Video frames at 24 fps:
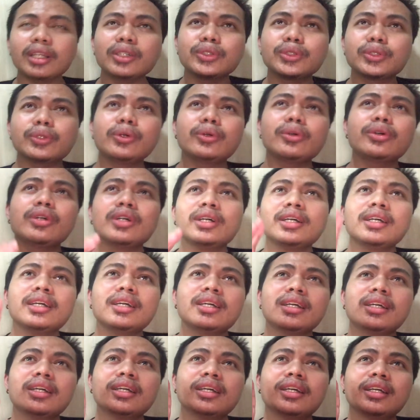So
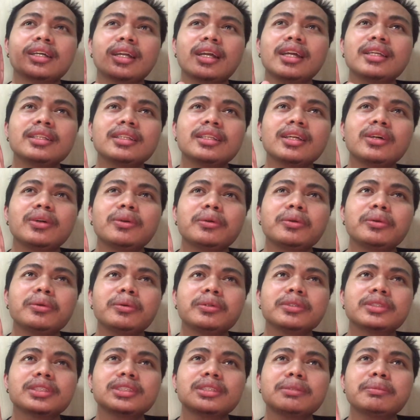right now,
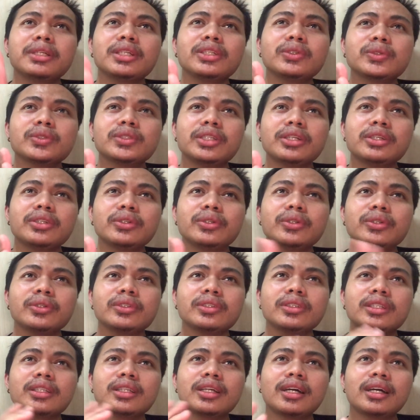sabihin ko sa inyo yun,
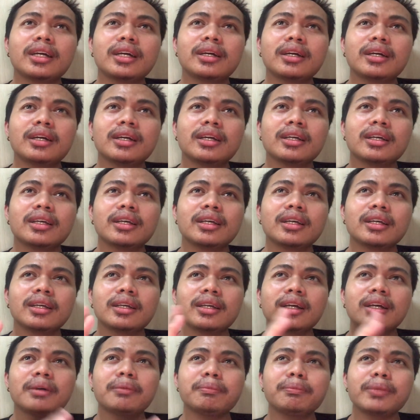uh, ah,
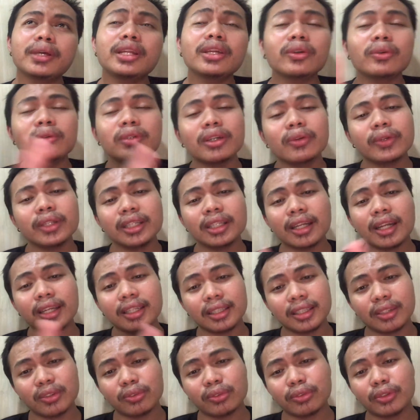um, pwede kong gawin right
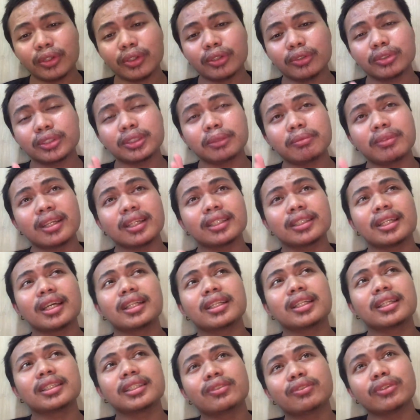now for you sa vlog
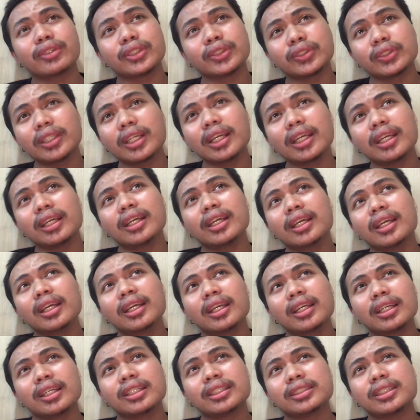natin for today
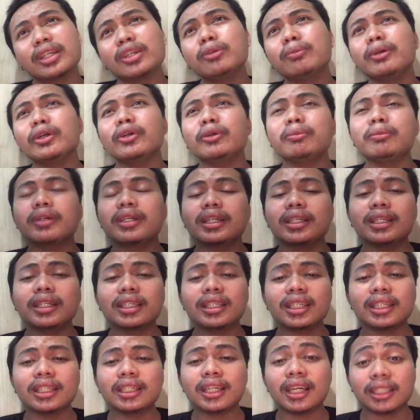is ano ba yung mga
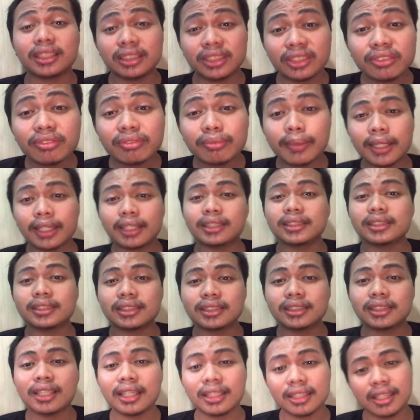naging achievements
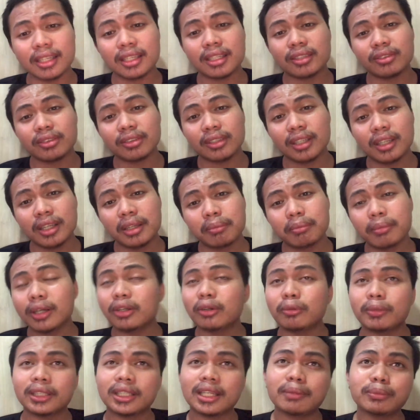natin
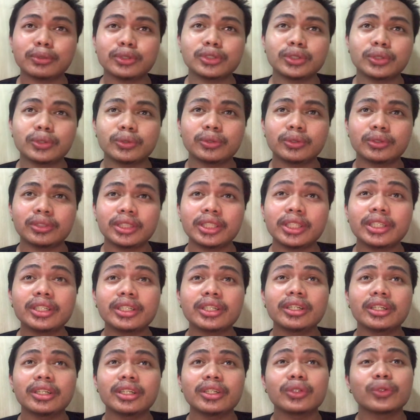bago matapos yung
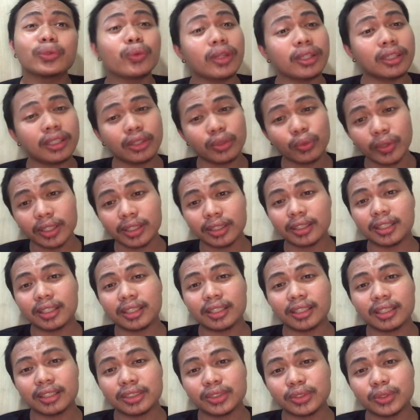year
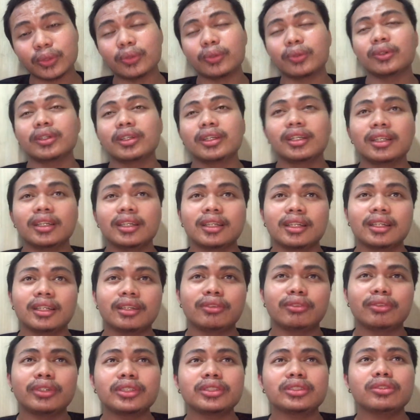2020. So,
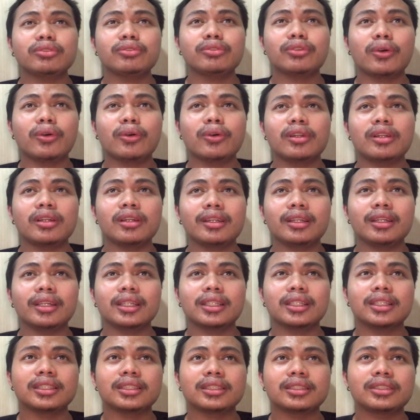first of all
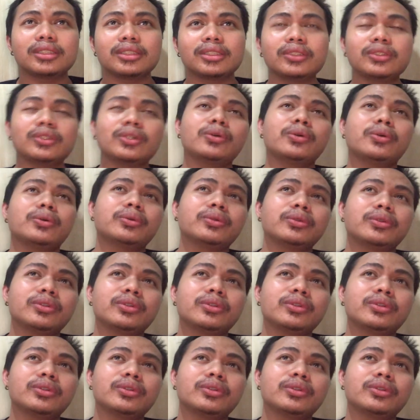is, you know,